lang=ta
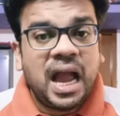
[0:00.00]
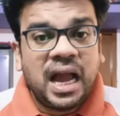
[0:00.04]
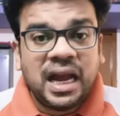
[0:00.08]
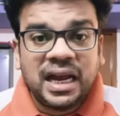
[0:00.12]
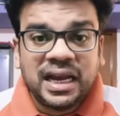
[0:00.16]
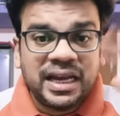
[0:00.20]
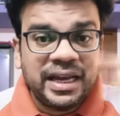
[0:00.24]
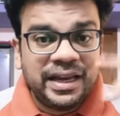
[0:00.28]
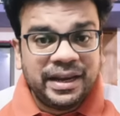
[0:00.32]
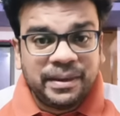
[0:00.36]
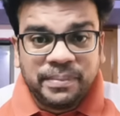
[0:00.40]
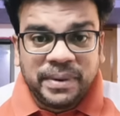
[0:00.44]

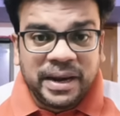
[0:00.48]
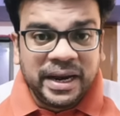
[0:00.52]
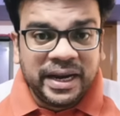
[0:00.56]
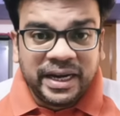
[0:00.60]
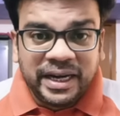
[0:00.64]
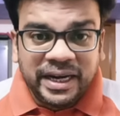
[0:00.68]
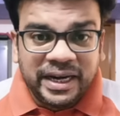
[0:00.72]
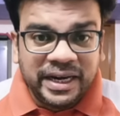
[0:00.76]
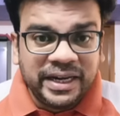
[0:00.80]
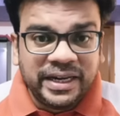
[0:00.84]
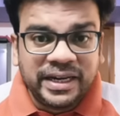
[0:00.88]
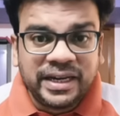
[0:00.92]
அங்கே
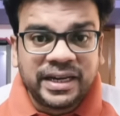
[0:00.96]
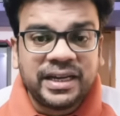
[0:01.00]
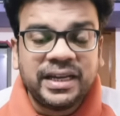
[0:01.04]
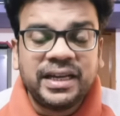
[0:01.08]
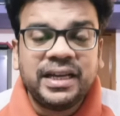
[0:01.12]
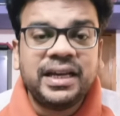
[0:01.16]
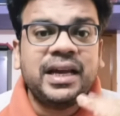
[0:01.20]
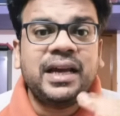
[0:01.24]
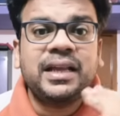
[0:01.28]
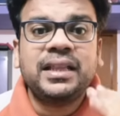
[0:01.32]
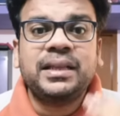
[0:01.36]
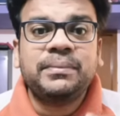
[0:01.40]
இருப்பாங்களே எடிட்டரு
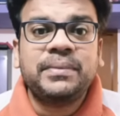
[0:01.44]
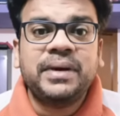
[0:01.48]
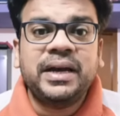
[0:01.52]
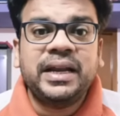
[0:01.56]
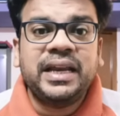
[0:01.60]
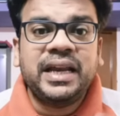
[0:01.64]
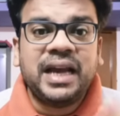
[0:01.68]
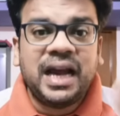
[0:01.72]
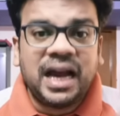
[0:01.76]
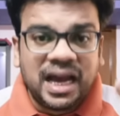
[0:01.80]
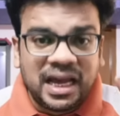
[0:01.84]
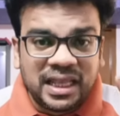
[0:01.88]
அந்த
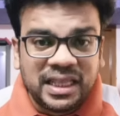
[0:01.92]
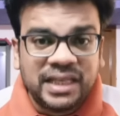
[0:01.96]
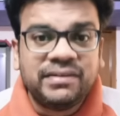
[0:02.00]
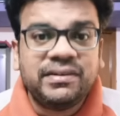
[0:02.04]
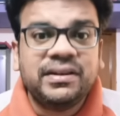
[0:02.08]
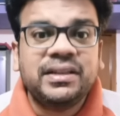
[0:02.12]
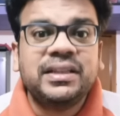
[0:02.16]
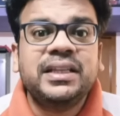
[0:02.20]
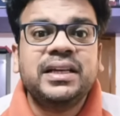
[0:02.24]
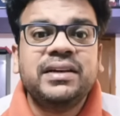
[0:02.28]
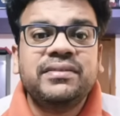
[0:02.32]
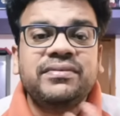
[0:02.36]
மாதிரி அதை
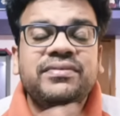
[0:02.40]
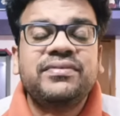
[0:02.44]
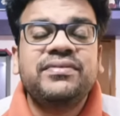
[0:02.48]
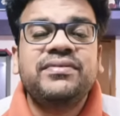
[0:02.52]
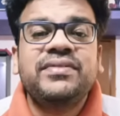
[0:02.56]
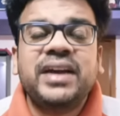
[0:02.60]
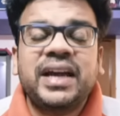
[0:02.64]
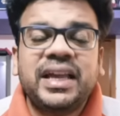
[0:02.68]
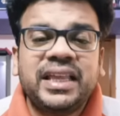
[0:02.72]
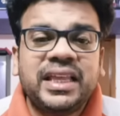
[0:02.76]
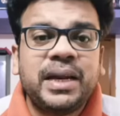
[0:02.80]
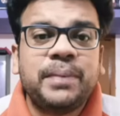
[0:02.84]
வந்து
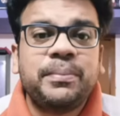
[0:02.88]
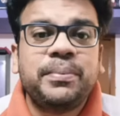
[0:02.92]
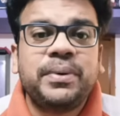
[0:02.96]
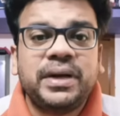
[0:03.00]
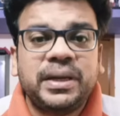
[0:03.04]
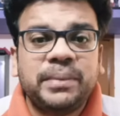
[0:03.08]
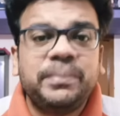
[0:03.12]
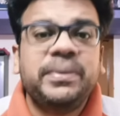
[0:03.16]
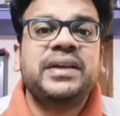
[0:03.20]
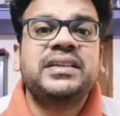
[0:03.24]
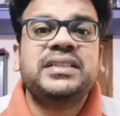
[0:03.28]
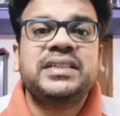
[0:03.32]

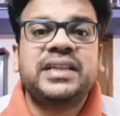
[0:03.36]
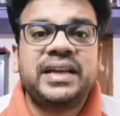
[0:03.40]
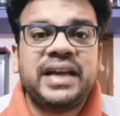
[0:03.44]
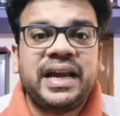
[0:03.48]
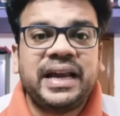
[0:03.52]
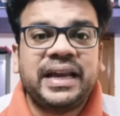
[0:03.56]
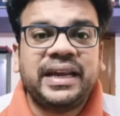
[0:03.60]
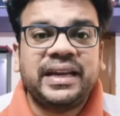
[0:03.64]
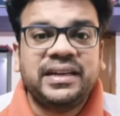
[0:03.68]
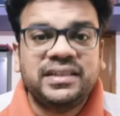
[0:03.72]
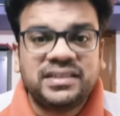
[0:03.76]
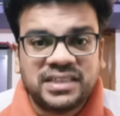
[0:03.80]
வேதனைப்பட்டு
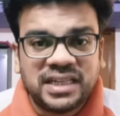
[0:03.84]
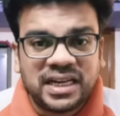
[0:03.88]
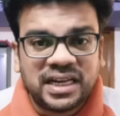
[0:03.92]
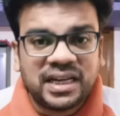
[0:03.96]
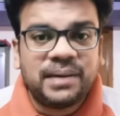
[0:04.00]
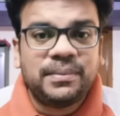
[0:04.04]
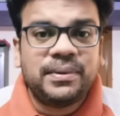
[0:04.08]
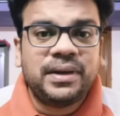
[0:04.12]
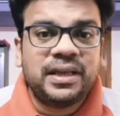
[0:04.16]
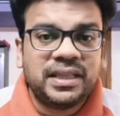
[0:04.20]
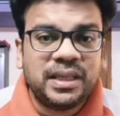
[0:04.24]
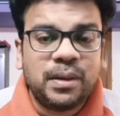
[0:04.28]
பேசியிருக்காங்க
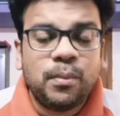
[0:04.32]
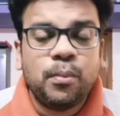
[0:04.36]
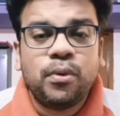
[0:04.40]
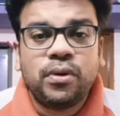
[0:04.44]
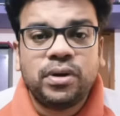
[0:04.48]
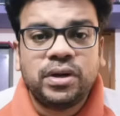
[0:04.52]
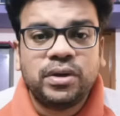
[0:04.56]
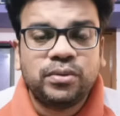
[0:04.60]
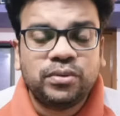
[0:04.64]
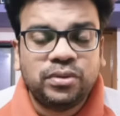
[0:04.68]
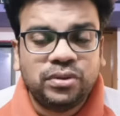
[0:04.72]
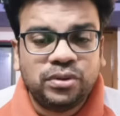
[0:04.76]
இன்ஸ்டாகிராமில் அதான்
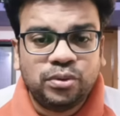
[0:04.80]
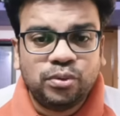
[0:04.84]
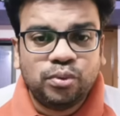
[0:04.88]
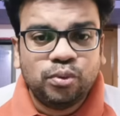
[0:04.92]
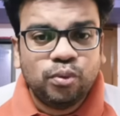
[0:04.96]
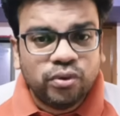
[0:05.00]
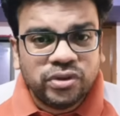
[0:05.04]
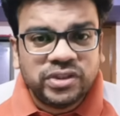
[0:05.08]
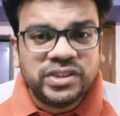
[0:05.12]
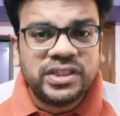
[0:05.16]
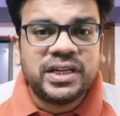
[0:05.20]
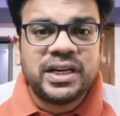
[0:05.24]
போட்டு
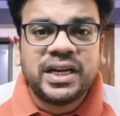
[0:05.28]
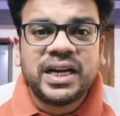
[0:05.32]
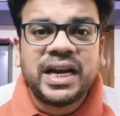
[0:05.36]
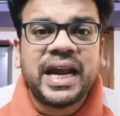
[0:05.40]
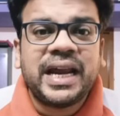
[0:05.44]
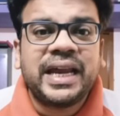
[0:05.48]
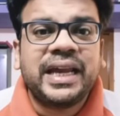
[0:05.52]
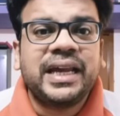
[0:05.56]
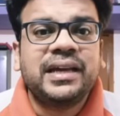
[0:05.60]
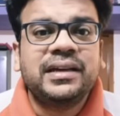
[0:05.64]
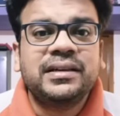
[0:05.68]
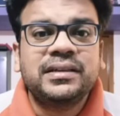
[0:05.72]
உரிச்சிட்டு
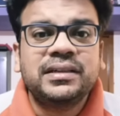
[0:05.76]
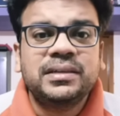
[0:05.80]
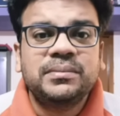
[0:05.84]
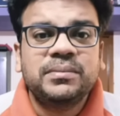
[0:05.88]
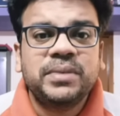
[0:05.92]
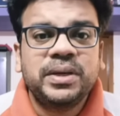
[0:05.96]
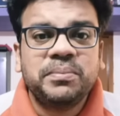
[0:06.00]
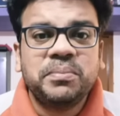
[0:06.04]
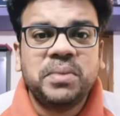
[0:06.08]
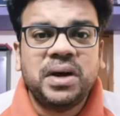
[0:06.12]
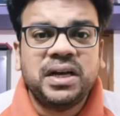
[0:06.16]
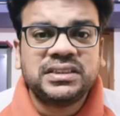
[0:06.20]
இருக்காங்க
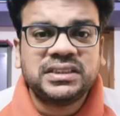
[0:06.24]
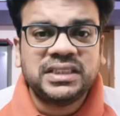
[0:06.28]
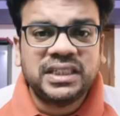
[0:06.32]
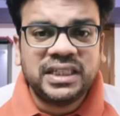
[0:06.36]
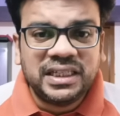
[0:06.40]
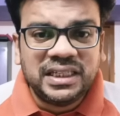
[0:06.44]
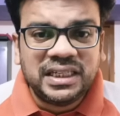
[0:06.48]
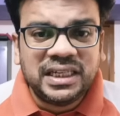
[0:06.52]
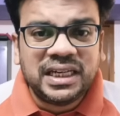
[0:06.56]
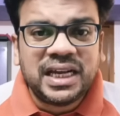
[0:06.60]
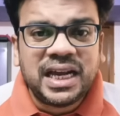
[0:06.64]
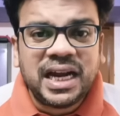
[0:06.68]
பிக் பாஸ்
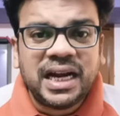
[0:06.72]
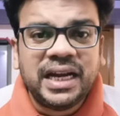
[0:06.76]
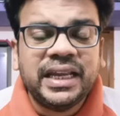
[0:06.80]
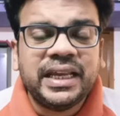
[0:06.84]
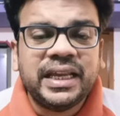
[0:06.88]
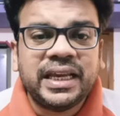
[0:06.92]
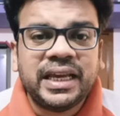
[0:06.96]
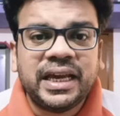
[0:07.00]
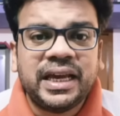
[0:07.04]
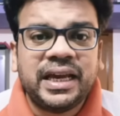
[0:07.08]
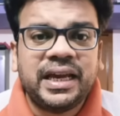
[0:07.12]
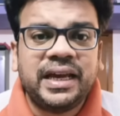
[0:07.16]
என்னடா
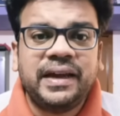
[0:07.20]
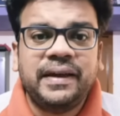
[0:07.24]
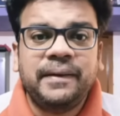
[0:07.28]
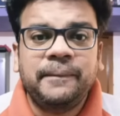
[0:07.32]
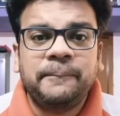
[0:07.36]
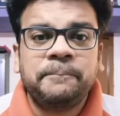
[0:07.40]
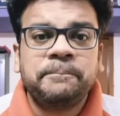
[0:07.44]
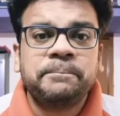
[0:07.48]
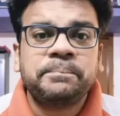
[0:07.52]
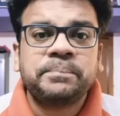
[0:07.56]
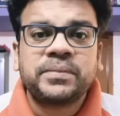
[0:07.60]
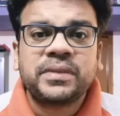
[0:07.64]

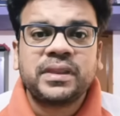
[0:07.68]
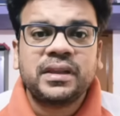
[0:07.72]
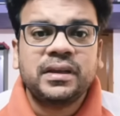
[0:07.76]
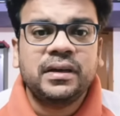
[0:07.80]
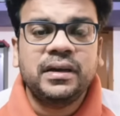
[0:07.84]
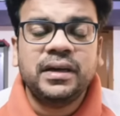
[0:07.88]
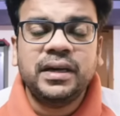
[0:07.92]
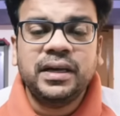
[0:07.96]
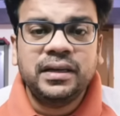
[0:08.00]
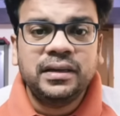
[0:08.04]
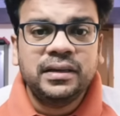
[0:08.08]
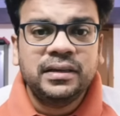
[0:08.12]

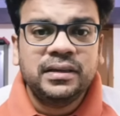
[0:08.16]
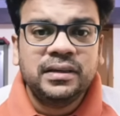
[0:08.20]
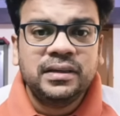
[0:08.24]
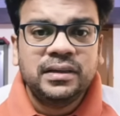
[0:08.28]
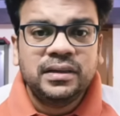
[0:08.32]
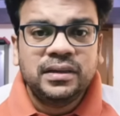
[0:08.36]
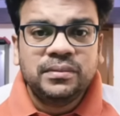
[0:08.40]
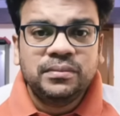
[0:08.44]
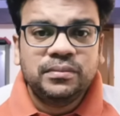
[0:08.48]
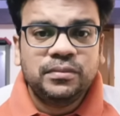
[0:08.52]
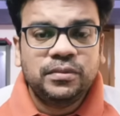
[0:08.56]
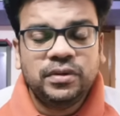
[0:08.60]
நீங்கள்
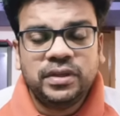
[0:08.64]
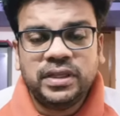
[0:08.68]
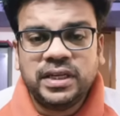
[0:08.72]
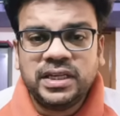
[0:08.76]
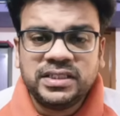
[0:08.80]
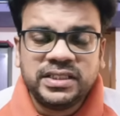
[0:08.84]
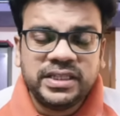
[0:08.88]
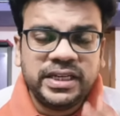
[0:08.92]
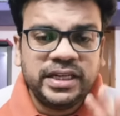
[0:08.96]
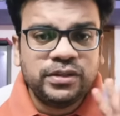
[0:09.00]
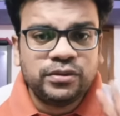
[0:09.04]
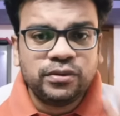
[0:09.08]

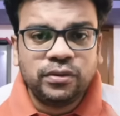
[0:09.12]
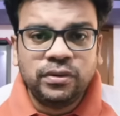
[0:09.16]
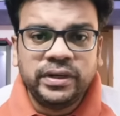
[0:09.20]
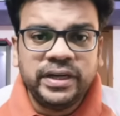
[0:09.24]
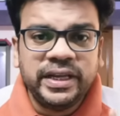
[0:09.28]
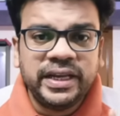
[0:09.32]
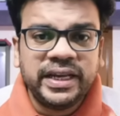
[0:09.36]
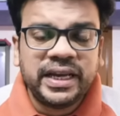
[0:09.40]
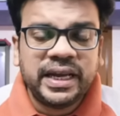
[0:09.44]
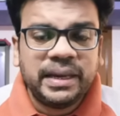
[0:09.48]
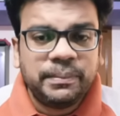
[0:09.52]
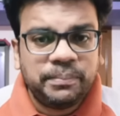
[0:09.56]
மொதல் சரி
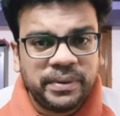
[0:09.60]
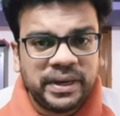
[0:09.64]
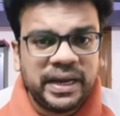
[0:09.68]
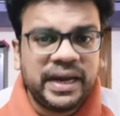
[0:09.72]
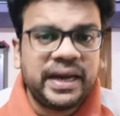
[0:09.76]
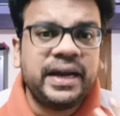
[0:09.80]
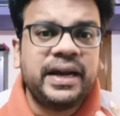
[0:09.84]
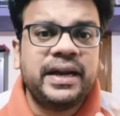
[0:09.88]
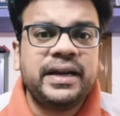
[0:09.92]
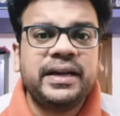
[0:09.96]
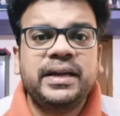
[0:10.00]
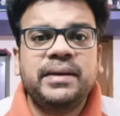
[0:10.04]
சொல்லிட்டீங்க இப்போ
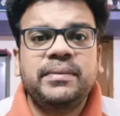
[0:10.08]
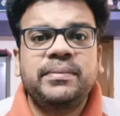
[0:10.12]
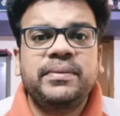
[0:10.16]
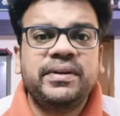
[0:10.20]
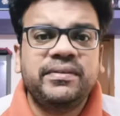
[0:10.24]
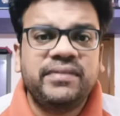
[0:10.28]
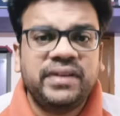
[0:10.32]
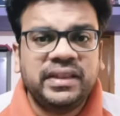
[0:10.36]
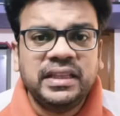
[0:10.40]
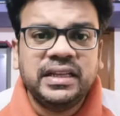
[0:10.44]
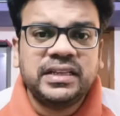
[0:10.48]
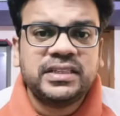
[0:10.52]
எங்ககிட்ட
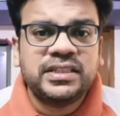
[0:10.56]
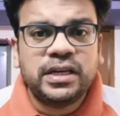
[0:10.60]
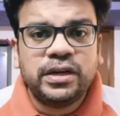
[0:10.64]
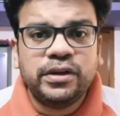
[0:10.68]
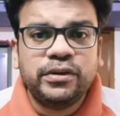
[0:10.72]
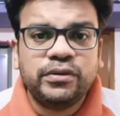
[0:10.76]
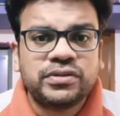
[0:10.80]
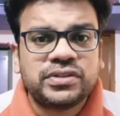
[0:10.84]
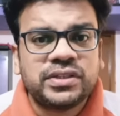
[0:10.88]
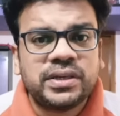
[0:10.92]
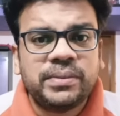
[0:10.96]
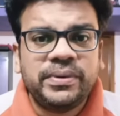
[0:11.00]
இப்படி வந்துருச்சு
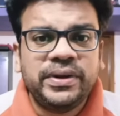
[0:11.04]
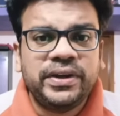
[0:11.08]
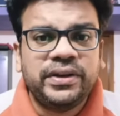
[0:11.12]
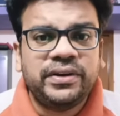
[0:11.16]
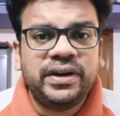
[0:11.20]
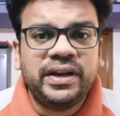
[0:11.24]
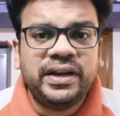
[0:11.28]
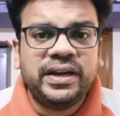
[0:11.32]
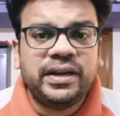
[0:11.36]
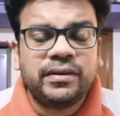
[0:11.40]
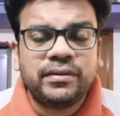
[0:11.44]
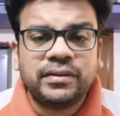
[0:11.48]
நியூஸ் எப்படி
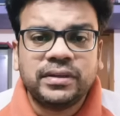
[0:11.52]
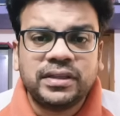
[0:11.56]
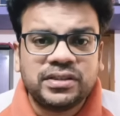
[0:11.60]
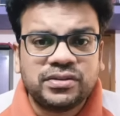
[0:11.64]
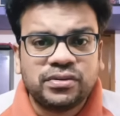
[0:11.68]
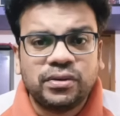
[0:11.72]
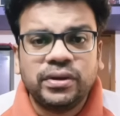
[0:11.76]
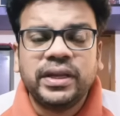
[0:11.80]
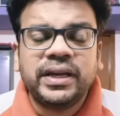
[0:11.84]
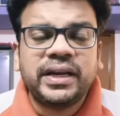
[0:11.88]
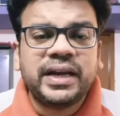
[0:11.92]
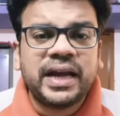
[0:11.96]
எடிட்டர் வந்து
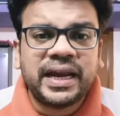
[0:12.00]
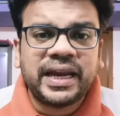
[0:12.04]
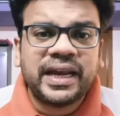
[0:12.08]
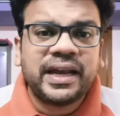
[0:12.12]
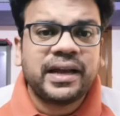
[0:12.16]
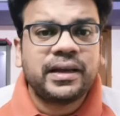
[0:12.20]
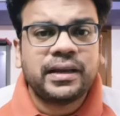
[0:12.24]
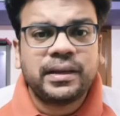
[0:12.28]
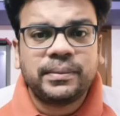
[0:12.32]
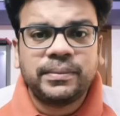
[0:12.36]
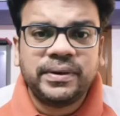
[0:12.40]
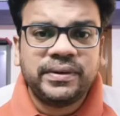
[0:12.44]

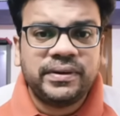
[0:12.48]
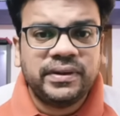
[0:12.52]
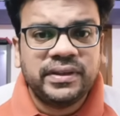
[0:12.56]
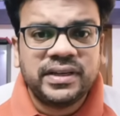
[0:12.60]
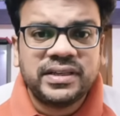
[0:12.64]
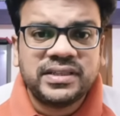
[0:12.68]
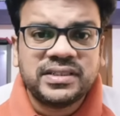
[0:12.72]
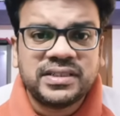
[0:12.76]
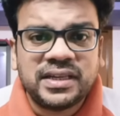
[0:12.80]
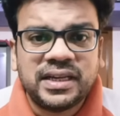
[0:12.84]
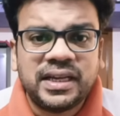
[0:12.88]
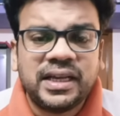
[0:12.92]
சொல்லியிருக்காங்கிற மாதிரி
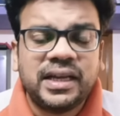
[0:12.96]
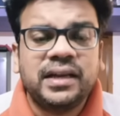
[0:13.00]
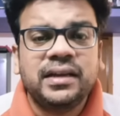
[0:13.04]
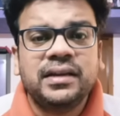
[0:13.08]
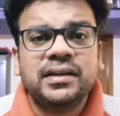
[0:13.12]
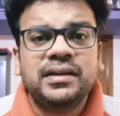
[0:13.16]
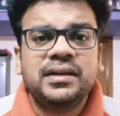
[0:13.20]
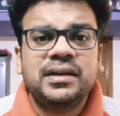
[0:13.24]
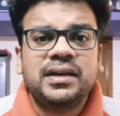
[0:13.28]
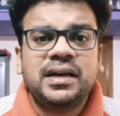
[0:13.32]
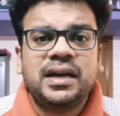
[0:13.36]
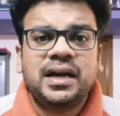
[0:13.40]
வந்துருச்சுல்ல
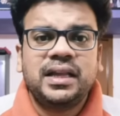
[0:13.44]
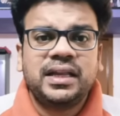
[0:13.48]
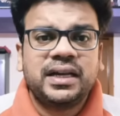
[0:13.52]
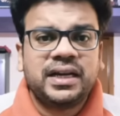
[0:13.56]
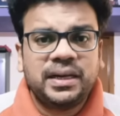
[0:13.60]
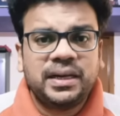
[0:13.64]
அதை